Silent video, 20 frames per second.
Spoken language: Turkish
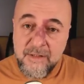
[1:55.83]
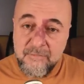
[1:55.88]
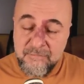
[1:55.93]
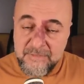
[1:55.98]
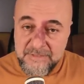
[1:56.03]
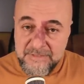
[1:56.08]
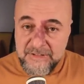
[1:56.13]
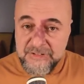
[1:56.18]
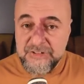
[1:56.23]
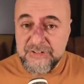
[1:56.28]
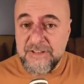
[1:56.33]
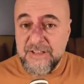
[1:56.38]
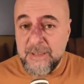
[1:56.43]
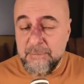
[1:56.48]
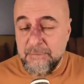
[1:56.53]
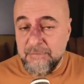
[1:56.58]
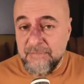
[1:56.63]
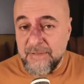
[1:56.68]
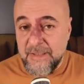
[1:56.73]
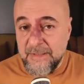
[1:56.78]
ve
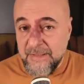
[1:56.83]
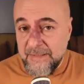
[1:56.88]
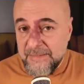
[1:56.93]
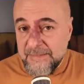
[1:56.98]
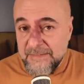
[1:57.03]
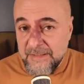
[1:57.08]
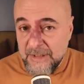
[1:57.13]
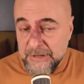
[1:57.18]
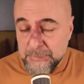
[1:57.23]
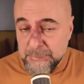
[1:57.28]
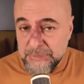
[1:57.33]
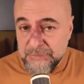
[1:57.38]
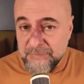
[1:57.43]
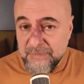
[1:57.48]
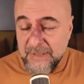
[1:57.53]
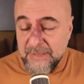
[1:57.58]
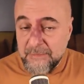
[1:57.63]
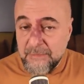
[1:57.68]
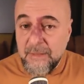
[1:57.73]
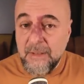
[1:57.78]
dijital bir varlığa ihtiyacımız
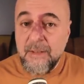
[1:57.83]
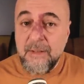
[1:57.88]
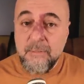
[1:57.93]
var.